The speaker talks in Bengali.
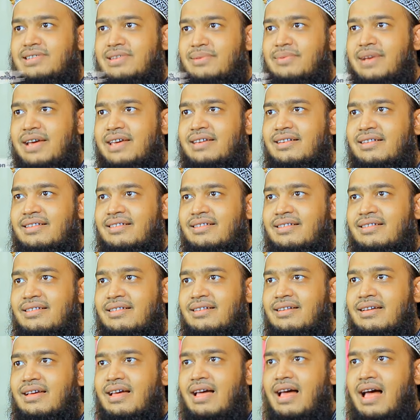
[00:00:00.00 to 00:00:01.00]
আছে ভাই
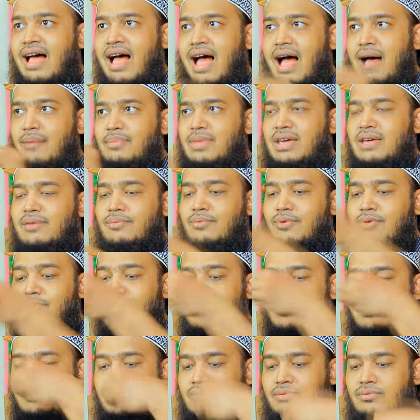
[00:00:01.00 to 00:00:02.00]
আমি
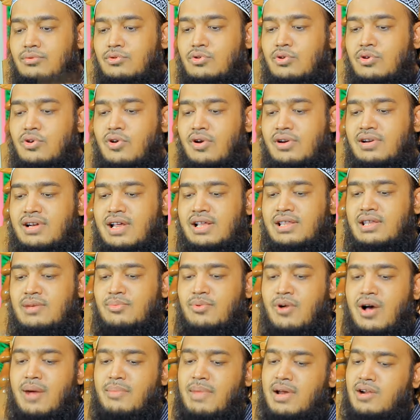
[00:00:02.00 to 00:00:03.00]
দুই ঘন্টা
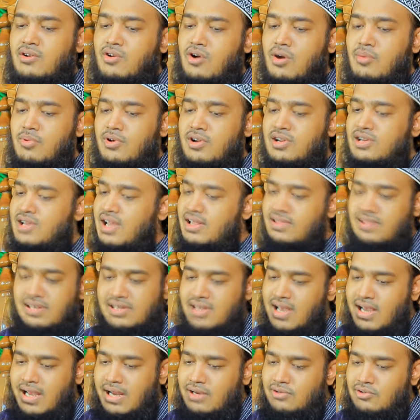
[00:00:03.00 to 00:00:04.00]
দিব আমার কবরে শান্তি
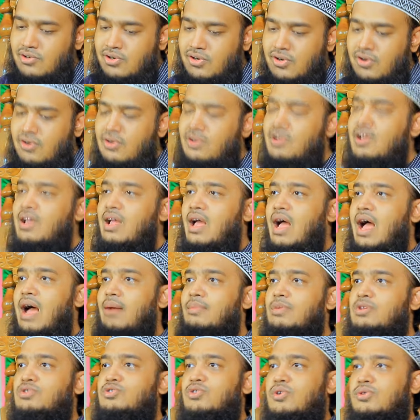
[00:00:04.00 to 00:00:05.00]
থাকার জন্য
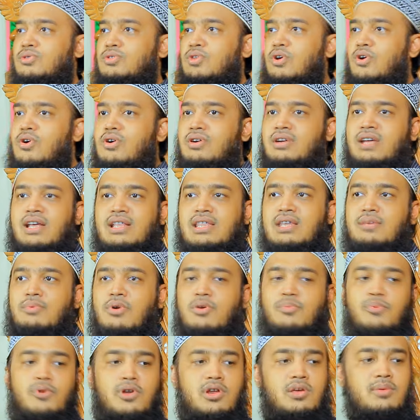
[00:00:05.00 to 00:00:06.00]
আমি চোদ্দ ঘন্টা দিব
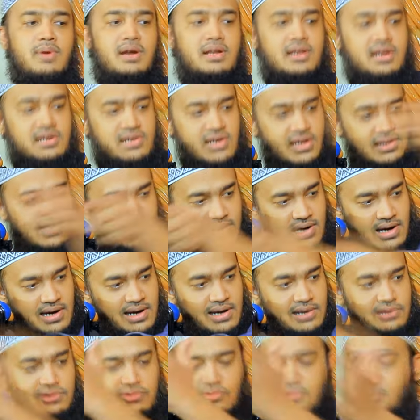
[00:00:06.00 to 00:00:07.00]
পরিবারকে শান্তি
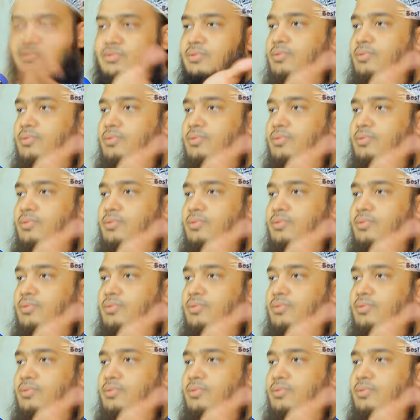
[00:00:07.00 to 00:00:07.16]
রাখার জন্য